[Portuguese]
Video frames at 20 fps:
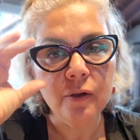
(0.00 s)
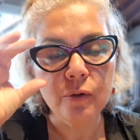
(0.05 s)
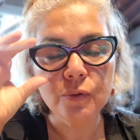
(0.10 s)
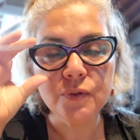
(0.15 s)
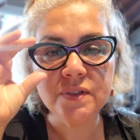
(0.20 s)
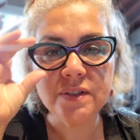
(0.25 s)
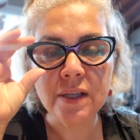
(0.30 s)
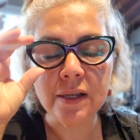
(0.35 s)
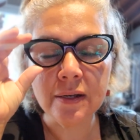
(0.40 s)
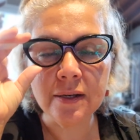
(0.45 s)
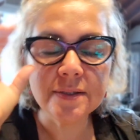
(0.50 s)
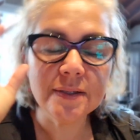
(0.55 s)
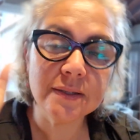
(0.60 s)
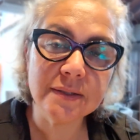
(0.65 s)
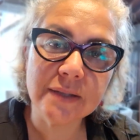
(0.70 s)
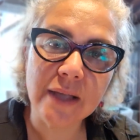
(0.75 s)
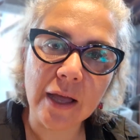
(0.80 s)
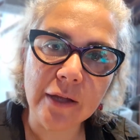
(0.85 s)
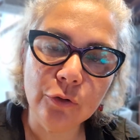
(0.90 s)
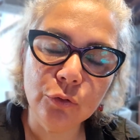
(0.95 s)
O ser
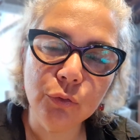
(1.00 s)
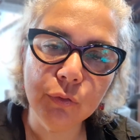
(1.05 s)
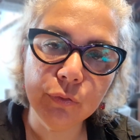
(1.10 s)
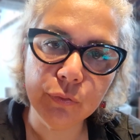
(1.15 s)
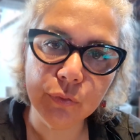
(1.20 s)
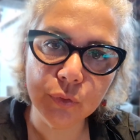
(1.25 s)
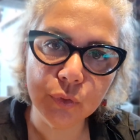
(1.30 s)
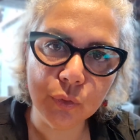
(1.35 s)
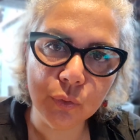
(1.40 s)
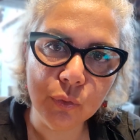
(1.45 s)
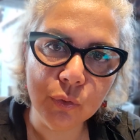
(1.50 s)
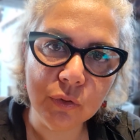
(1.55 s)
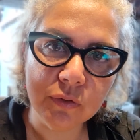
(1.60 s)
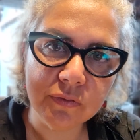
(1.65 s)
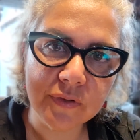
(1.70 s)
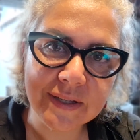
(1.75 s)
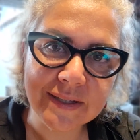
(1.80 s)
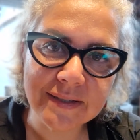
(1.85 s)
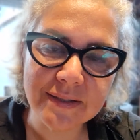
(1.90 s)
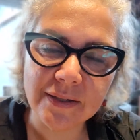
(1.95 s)
necessário do futuro
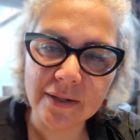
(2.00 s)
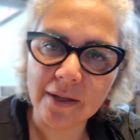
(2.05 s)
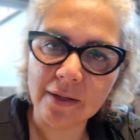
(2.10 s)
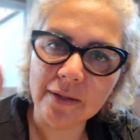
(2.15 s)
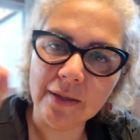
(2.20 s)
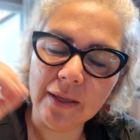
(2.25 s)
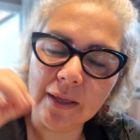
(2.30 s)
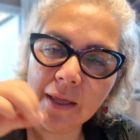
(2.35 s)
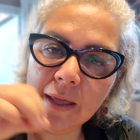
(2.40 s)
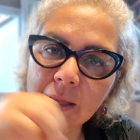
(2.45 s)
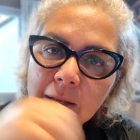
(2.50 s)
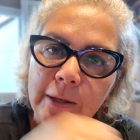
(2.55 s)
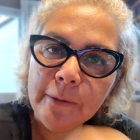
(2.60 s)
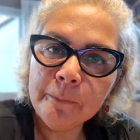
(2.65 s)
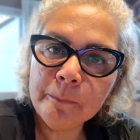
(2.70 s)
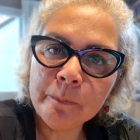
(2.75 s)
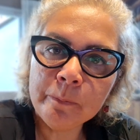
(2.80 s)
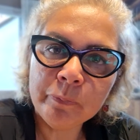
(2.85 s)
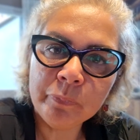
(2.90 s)
vai ser aquele